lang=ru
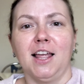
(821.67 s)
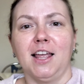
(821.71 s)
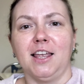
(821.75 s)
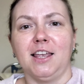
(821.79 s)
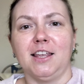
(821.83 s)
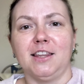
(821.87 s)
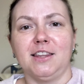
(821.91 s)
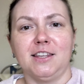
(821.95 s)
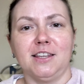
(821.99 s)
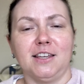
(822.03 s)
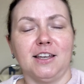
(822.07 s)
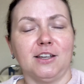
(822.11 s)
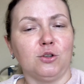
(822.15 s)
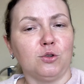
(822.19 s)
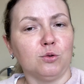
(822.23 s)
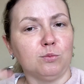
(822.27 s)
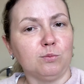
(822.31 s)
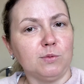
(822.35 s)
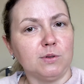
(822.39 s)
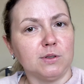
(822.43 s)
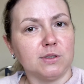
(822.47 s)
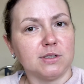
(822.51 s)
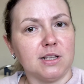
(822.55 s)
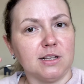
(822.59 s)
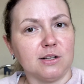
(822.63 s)
И ты эту
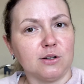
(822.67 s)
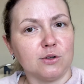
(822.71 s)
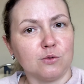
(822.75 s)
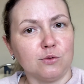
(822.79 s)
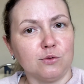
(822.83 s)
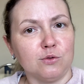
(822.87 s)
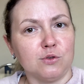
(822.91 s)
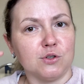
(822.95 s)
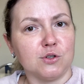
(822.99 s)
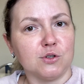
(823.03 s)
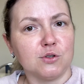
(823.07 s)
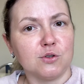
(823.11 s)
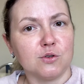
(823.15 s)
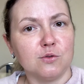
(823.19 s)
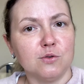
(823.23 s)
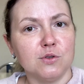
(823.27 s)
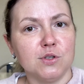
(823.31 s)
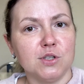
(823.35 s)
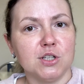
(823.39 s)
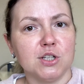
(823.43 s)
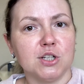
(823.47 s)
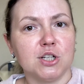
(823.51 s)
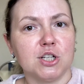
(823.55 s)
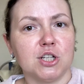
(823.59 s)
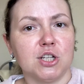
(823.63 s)
мысль
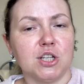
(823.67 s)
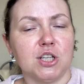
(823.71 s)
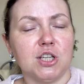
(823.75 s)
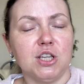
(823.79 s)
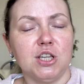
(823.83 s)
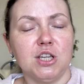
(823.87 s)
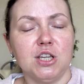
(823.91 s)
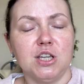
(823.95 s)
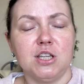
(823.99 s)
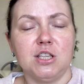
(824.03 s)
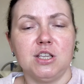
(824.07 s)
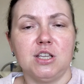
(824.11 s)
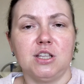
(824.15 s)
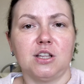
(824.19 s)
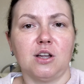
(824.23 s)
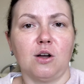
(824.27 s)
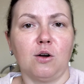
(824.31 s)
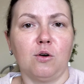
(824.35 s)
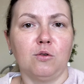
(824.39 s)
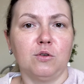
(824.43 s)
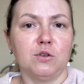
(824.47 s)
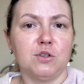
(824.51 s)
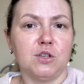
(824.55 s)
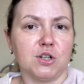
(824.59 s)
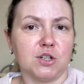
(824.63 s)
крутишь-крутишь и не
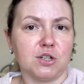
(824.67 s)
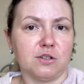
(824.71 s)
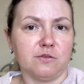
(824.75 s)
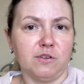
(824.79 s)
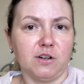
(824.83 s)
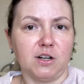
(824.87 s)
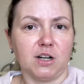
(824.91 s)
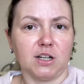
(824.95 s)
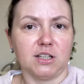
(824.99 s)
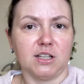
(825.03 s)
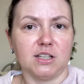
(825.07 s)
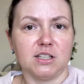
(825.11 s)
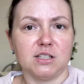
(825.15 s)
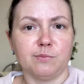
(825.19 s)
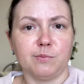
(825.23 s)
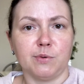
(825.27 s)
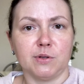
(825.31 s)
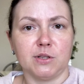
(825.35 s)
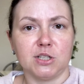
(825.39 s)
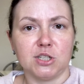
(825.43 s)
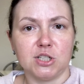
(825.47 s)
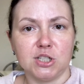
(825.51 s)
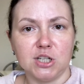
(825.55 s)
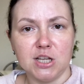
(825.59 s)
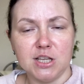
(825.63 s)
находишь выхода из
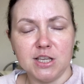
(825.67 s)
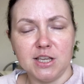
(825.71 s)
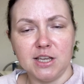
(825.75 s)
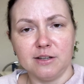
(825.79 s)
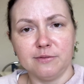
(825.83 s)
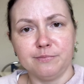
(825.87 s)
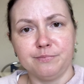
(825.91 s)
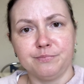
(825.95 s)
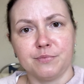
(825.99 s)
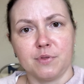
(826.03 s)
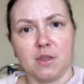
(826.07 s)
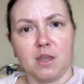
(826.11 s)
положения.